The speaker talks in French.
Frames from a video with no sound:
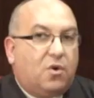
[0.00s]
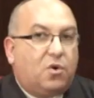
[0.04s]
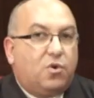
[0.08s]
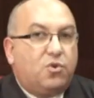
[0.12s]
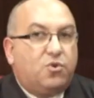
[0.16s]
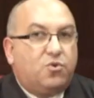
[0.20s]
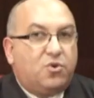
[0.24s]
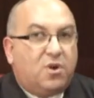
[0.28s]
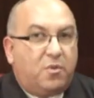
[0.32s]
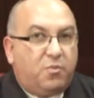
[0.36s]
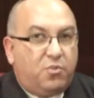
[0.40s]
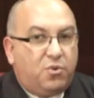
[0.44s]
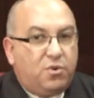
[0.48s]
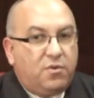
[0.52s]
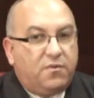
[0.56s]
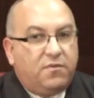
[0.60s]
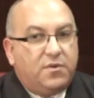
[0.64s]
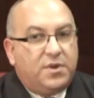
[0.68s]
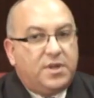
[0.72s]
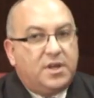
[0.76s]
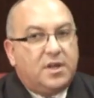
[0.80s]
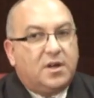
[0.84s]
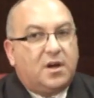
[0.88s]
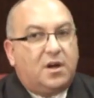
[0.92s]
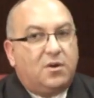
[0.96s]
On ne doit plus
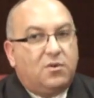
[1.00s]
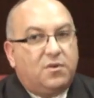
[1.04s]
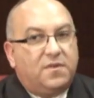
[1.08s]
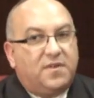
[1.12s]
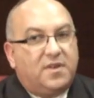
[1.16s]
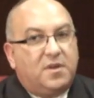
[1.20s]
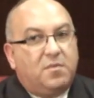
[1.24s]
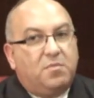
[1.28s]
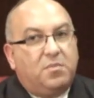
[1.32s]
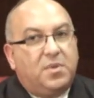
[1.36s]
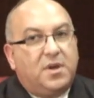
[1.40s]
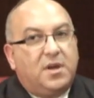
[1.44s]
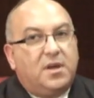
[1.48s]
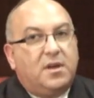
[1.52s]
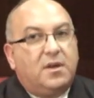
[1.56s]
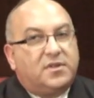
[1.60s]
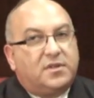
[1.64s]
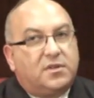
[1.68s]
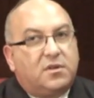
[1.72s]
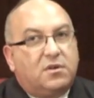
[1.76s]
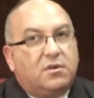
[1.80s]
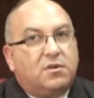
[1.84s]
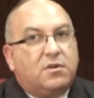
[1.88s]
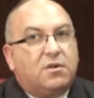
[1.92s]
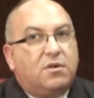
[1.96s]
venir à l'OCP
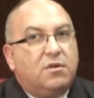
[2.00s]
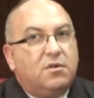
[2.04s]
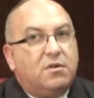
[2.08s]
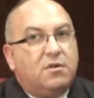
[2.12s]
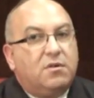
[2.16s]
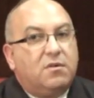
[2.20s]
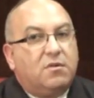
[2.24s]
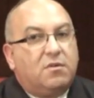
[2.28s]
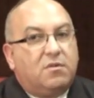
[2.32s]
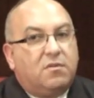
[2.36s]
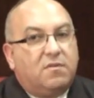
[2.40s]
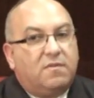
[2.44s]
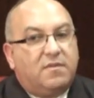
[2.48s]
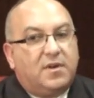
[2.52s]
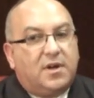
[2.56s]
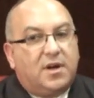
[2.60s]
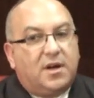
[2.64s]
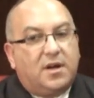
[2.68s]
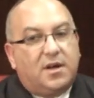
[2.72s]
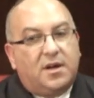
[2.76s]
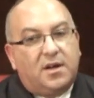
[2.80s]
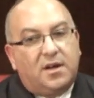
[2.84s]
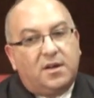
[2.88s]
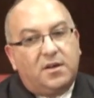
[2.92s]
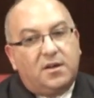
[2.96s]
sans qu'on
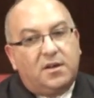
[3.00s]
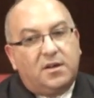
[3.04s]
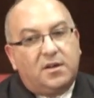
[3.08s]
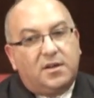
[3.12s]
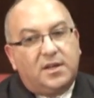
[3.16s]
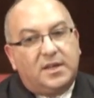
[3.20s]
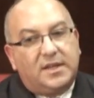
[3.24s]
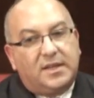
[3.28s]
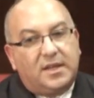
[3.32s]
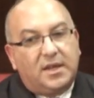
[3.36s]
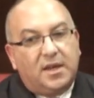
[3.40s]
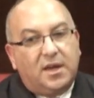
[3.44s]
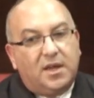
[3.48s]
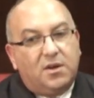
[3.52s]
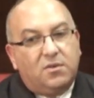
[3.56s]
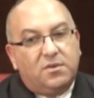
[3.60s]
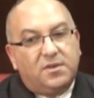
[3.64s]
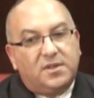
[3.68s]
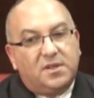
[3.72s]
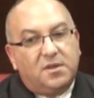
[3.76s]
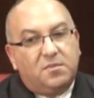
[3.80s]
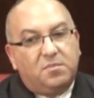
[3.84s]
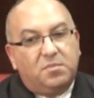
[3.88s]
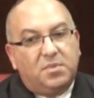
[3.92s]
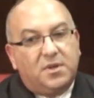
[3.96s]
va euh, intégrer
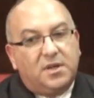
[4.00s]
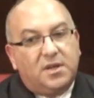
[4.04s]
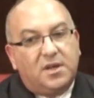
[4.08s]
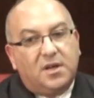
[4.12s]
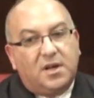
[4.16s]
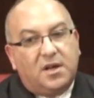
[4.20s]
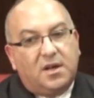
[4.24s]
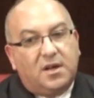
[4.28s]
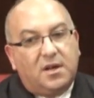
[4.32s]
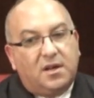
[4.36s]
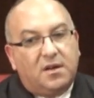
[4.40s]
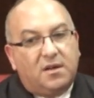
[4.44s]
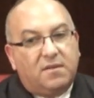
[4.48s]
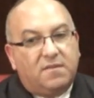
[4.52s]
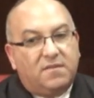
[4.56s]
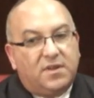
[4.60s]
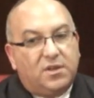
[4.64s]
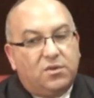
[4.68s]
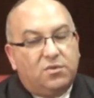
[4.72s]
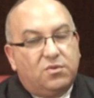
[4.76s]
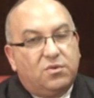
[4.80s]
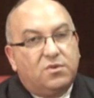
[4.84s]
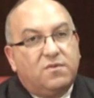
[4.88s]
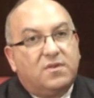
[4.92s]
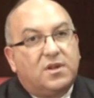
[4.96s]
l'OCP à
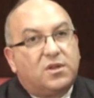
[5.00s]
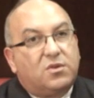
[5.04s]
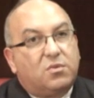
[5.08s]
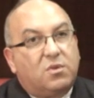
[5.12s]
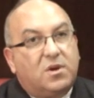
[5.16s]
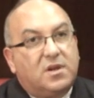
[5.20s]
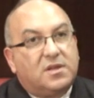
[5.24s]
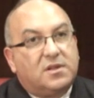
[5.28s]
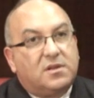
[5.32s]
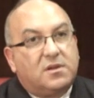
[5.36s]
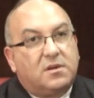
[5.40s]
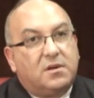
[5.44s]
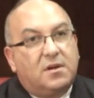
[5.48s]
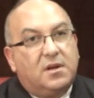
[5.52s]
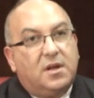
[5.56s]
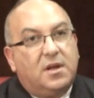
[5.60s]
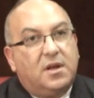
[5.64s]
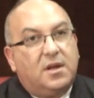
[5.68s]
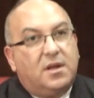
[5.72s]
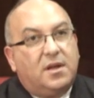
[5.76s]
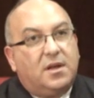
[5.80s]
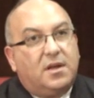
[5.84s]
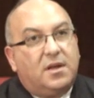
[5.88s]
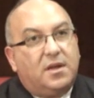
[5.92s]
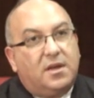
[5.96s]
22-23 ans
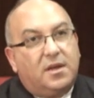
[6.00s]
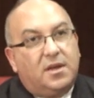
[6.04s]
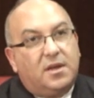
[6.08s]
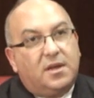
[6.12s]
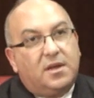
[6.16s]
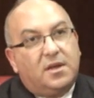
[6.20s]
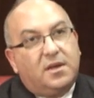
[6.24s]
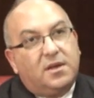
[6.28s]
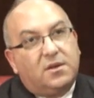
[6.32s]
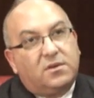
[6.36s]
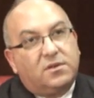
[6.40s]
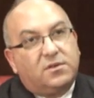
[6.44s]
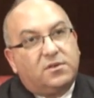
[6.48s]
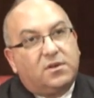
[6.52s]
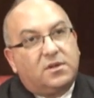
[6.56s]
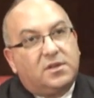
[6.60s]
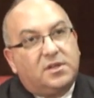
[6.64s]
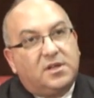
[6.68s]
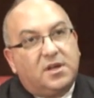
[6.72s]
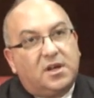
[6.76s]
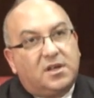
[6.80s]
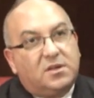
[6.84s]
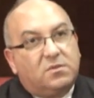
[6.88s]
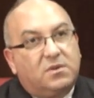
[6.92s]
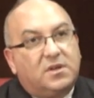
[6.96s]
et en
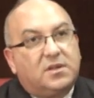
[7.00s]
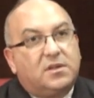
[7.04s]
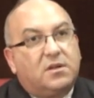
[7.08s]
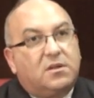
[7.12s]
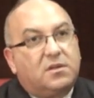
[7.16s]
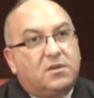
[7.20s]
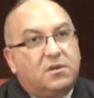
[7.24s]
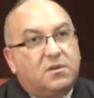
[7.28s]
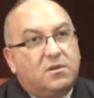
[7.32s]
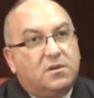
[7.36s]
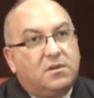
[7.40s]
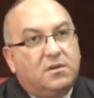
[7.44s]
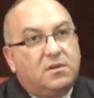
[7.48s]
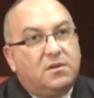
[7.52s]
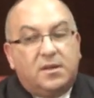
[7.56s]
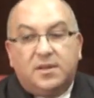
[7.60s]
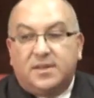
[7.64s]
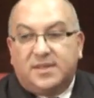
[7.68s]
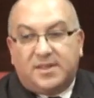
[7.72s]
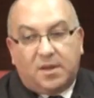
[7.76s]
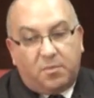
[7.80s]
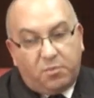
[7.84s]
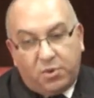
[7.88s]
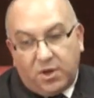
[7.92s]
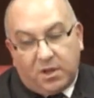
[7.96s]
sortir à 60 ans.
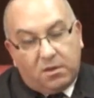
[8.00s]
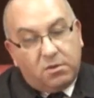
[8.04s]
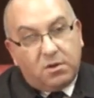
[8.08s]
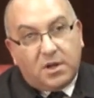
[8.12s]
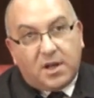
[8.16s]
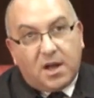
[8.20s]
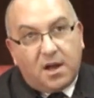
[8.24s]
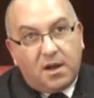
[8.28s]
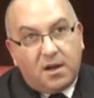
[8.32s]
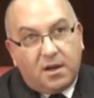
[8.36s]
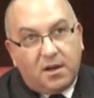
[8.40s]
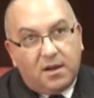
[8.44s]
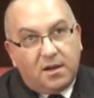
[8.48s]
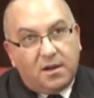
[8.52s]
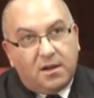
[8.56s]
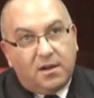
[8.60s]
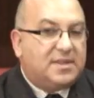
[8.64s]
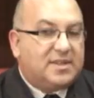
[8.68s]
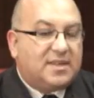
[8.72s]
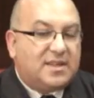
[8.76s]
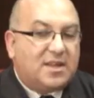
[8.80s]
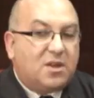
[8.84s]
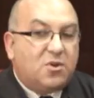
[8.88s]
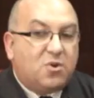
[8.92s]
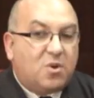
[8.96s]
Ça peut être le cas.
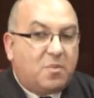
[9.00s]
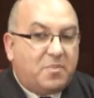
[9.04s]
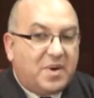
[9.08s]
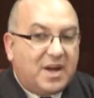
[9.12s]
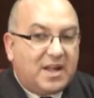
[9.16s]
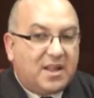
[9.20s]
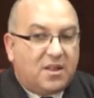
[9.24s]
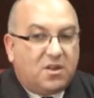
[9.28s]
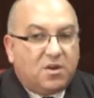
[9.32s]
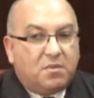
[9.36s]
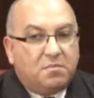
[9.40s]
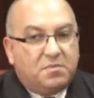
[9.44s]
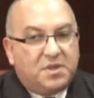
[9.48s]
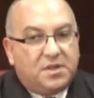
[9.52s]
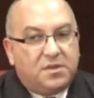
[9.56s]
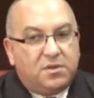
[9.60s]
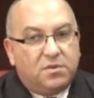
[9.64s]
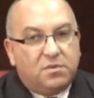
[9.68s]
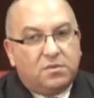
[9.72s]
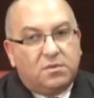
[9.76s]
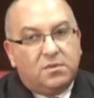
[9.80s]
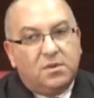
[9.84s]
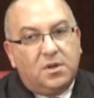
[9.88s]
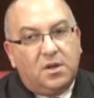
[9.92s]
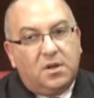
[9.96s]
Ça ne doit pas être
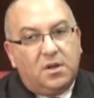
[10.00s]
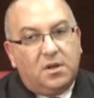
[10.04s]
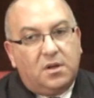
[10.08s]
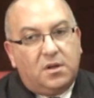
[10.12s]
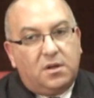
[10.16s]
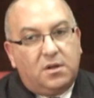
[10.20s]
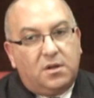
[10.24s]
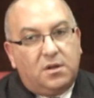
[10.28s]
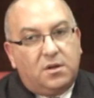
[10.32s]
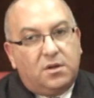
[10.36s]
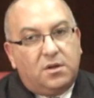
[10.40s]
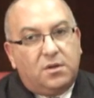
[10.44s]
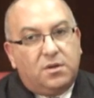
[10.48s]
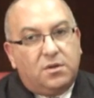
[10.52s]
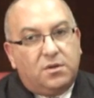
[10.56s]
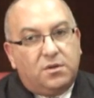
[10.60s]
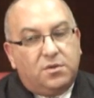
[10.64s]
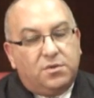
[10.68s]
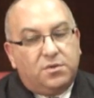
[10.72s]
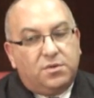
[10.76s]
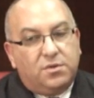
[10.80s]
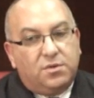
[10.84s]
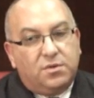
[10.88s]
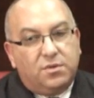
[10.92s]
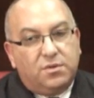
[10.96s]
l'ambition
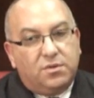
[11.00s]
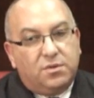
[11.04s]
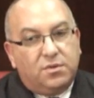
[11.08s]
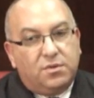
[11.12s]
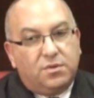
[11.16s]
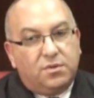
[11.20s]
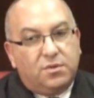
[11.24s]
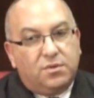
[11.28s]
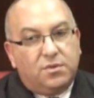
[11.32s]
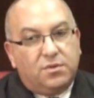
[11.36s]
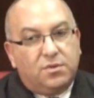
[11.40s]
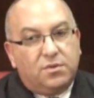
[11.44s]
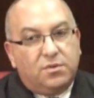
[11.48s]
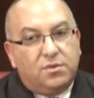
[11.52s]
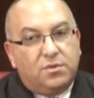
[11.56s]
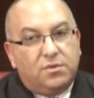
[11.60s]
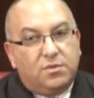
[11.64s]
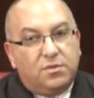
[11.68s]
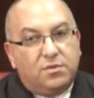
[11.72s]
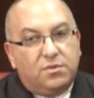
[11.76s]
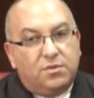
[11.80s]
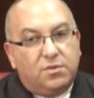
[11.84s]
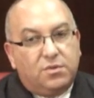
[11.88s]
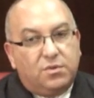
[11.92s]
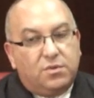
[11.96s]
euh,
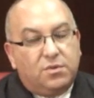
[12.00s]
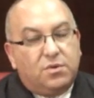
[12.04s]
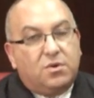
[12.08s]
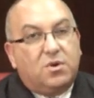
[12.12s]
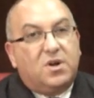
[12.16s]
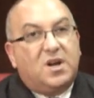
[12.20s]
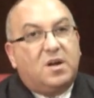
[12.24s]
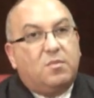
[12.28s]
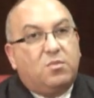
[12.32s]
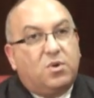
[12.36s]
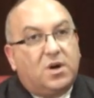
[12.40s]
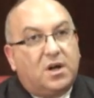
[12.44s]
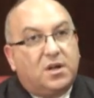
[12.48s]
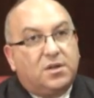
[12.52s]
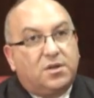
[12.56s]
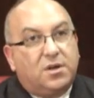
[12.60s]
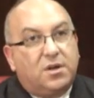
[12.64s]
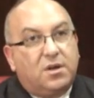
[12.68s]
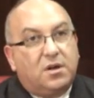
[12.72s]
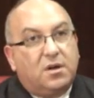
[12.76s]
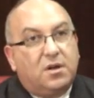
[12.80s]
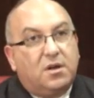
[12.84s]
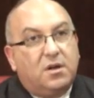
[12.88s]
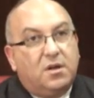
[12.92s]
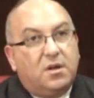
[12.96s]
du,
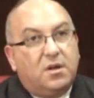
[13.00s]
collaborateur